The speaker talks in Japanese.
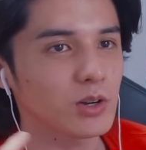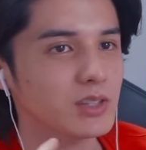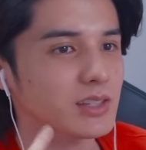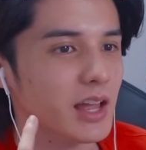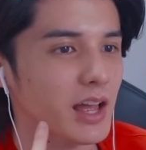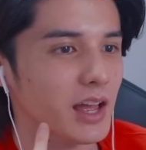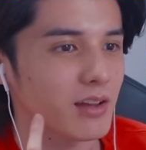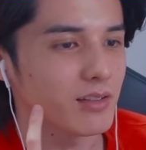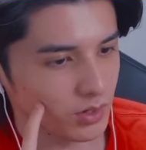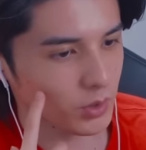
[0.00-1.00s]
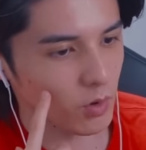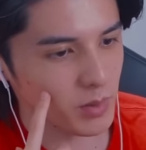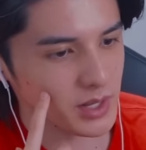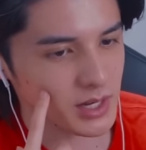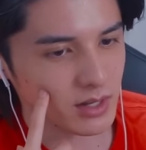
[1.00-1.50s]
くろって、表
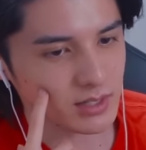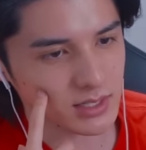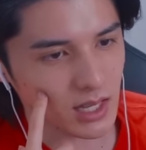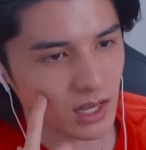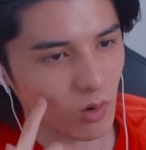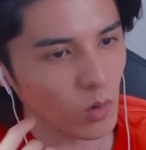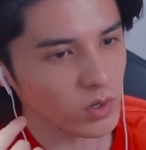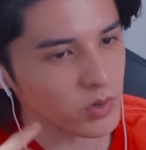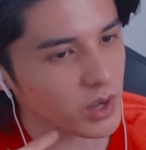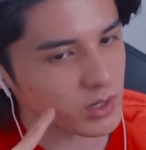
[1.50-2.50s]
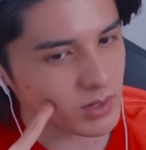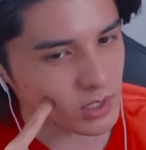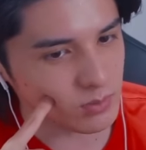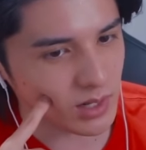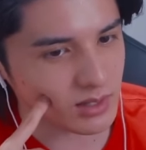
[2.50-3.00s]
面じゃなくてさ、奥深くま
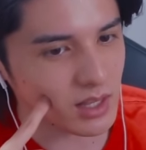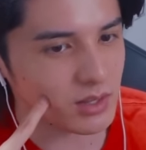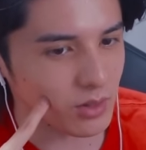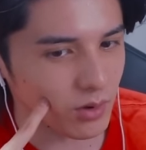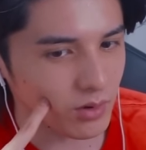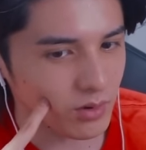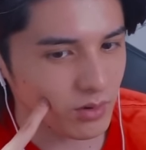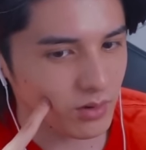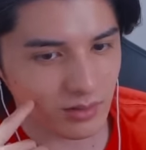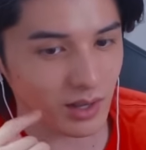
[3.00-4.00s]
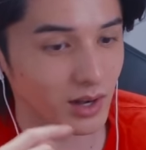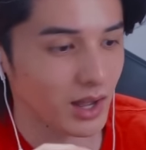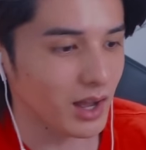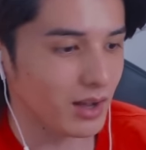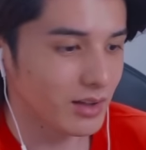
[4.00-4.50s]
で埋まってんのよ。だか
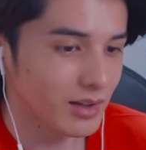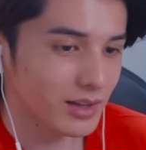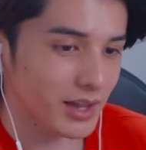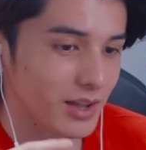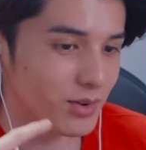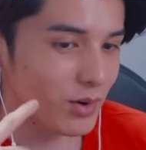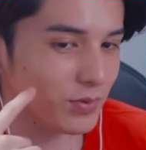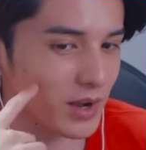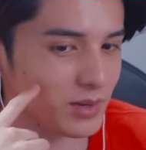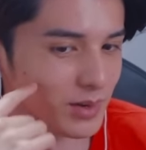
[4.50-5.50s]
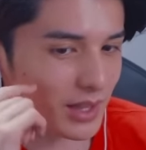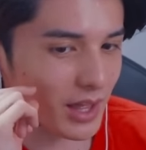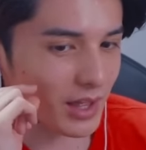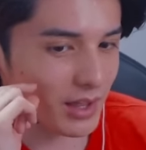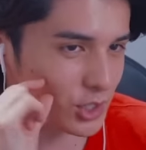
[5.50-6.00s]
ら、結構深くま
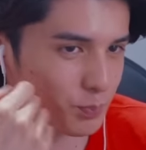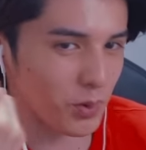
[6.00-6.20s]
で、チュポ